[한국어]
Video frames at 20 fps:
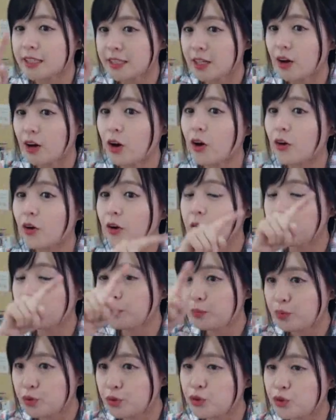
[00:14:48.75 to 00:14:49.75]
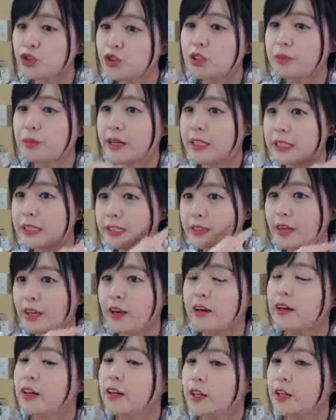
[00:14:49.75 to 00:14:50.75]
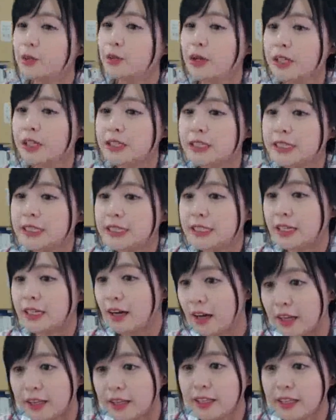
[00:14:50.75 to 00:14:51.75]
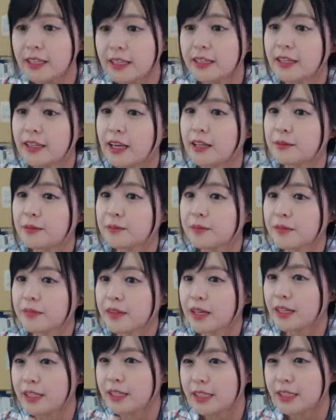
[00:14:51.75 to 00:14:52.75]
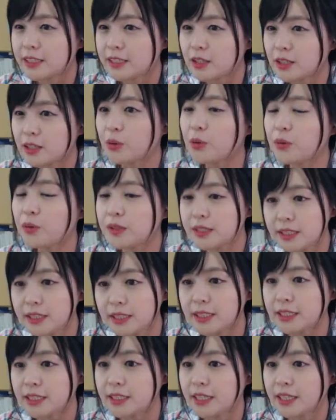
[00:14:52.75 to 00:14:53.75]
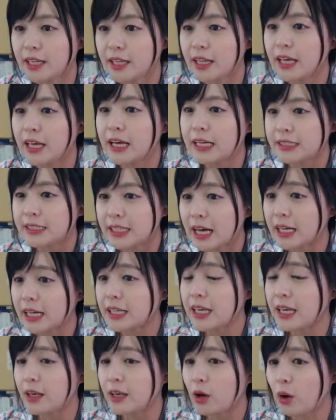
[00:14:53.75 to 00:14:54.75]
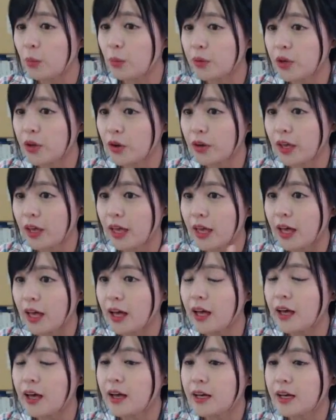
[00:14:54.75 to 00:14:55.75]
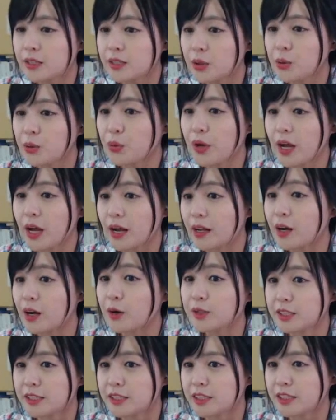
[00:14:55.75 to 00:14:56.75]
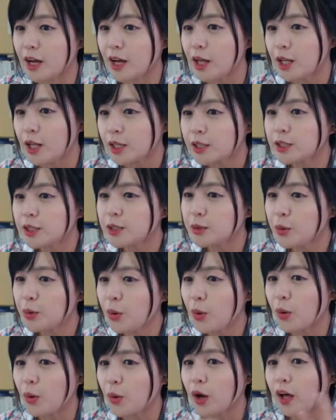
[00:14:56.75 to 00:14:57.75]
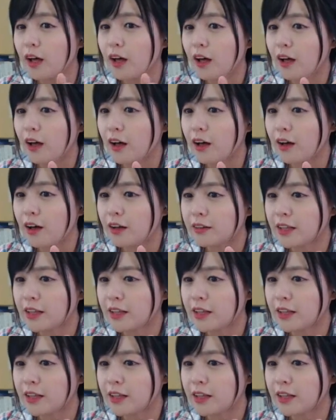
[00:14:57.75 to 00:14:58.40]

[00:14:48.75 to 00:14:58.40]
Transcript: 저부스를 많이 써요. 또이对지흔이디엔 리 전공지 이디 자기에게 엄격해야 성공에 가까워진다. 그리고 어,